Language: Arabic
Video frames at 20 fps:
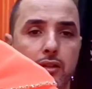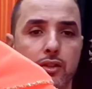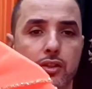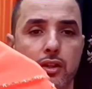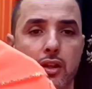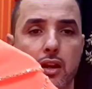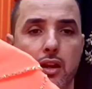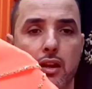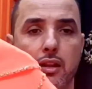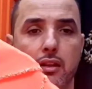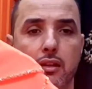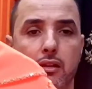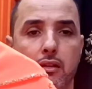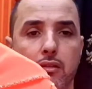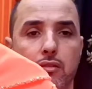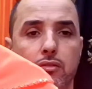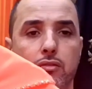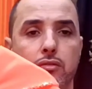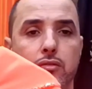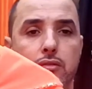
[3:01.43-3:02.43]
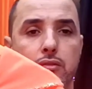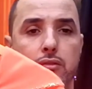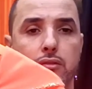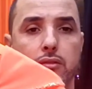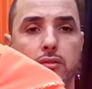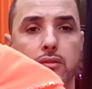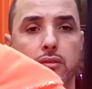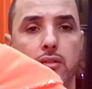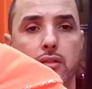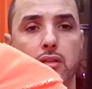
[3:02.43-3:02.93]
الشكل ديالو
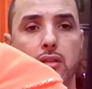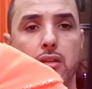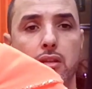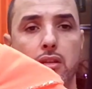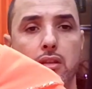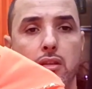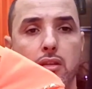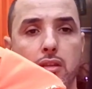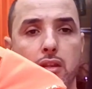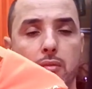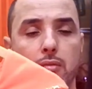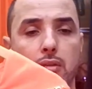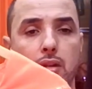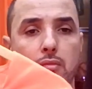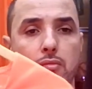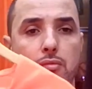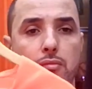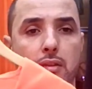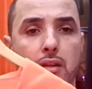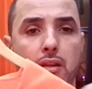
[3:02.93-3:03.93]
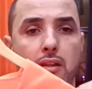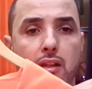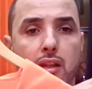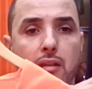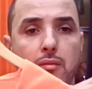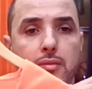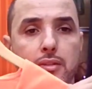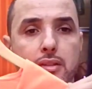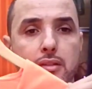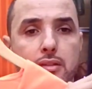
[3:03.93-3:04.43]
كيبقى ممكن
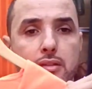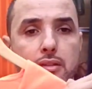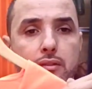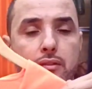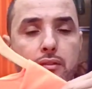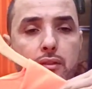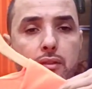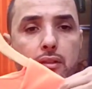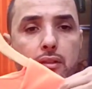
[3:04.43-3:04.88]
يتلبس